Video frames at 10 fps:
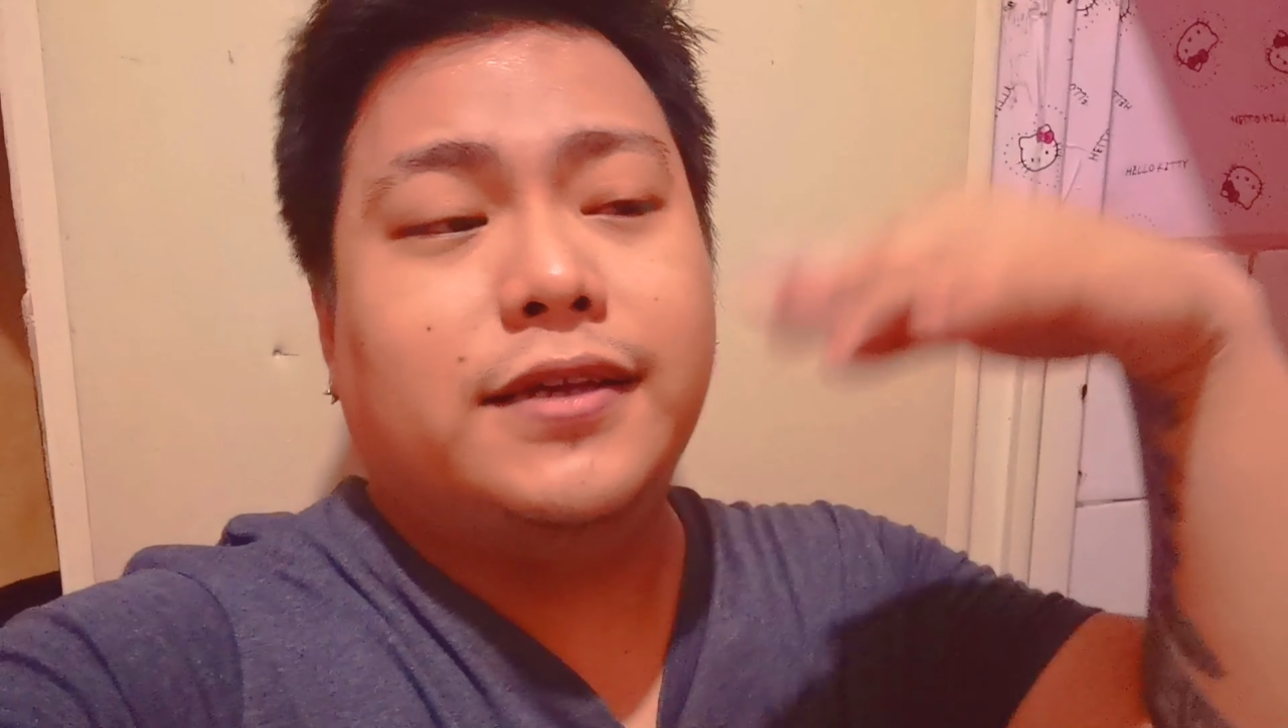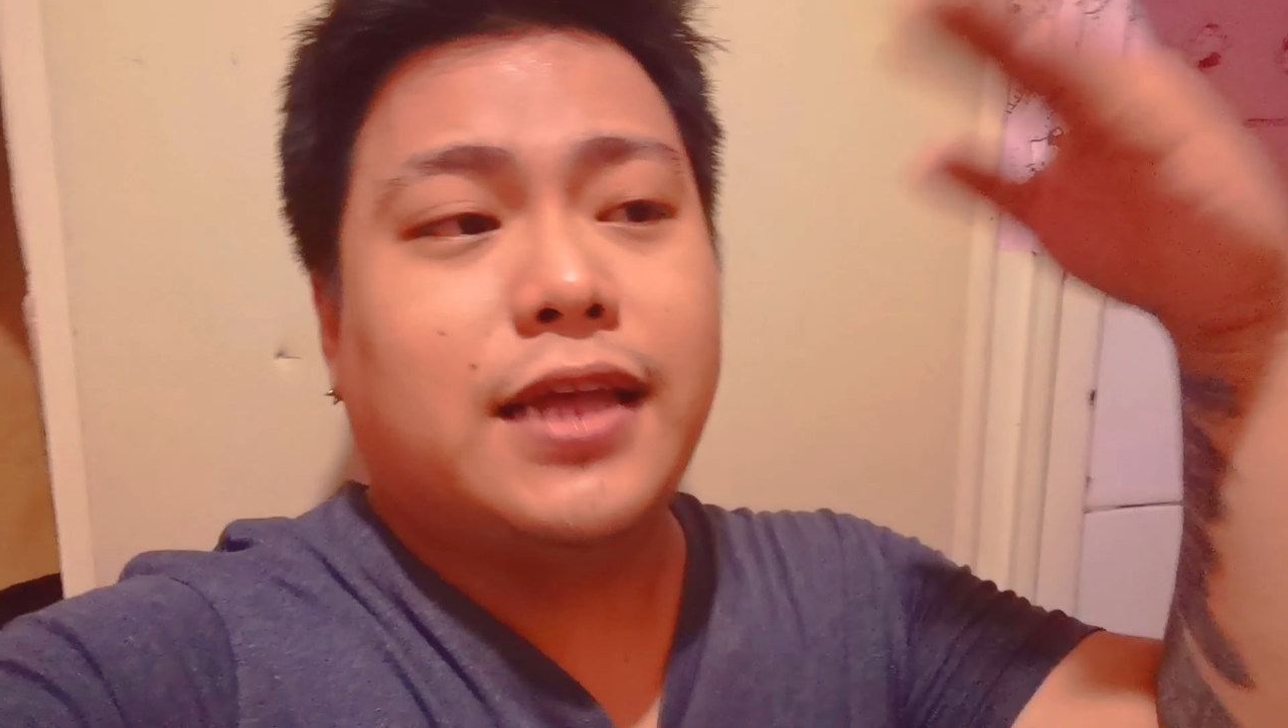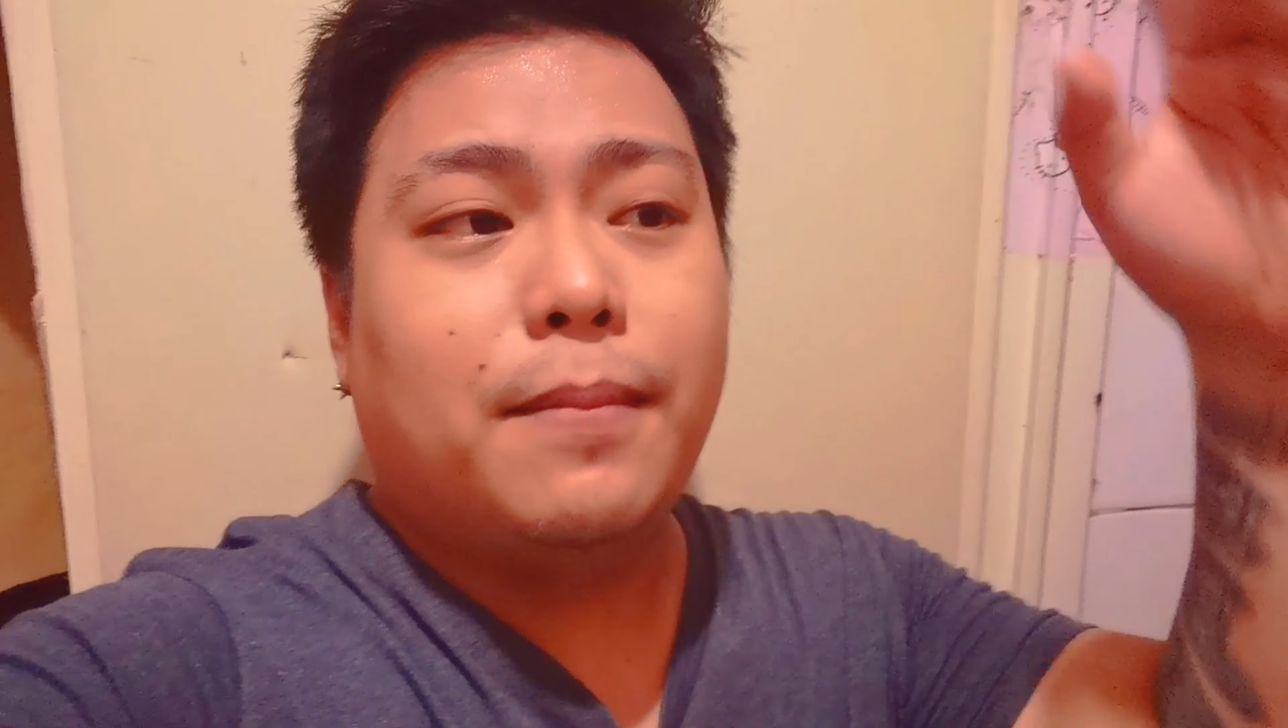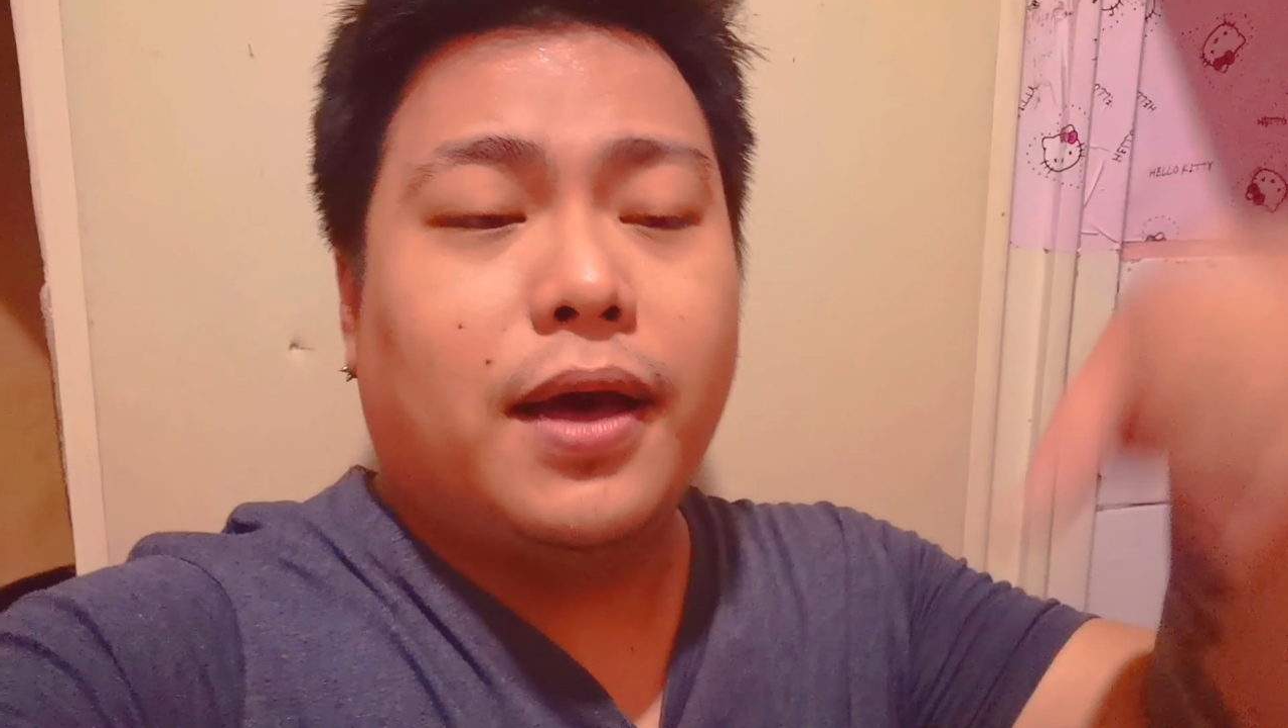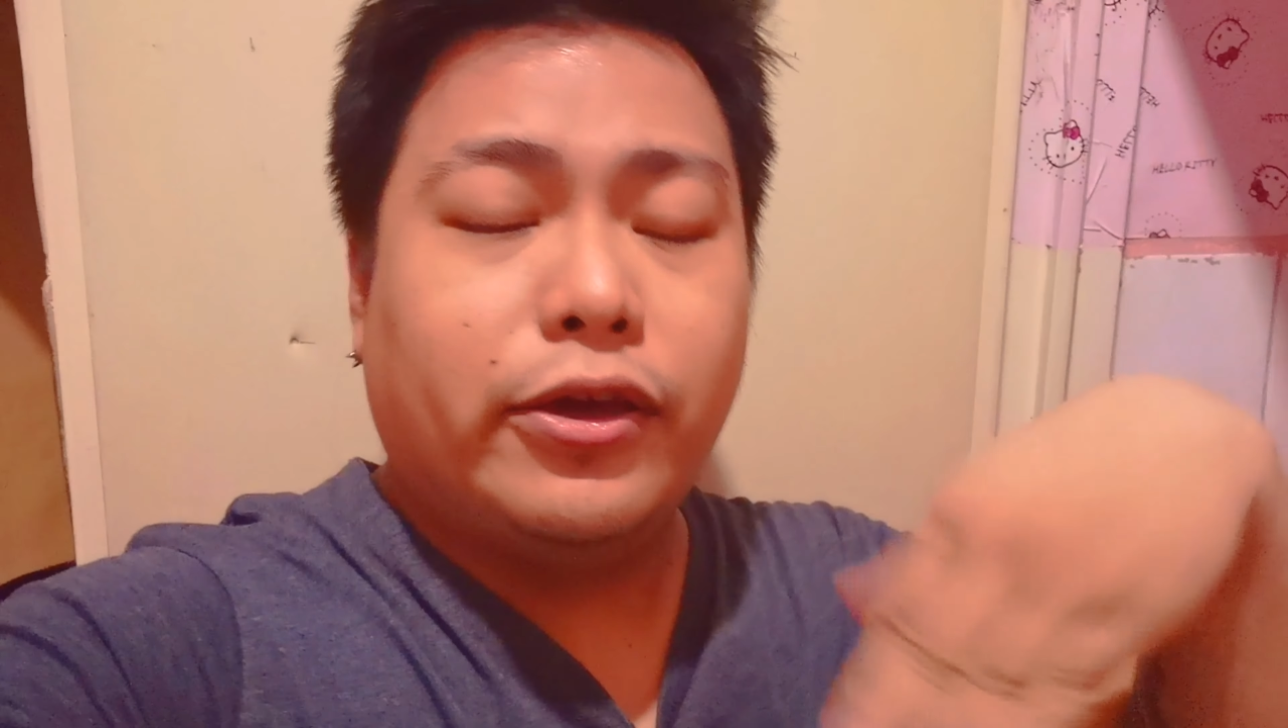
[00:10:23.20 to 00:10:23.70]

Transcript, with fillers: kasama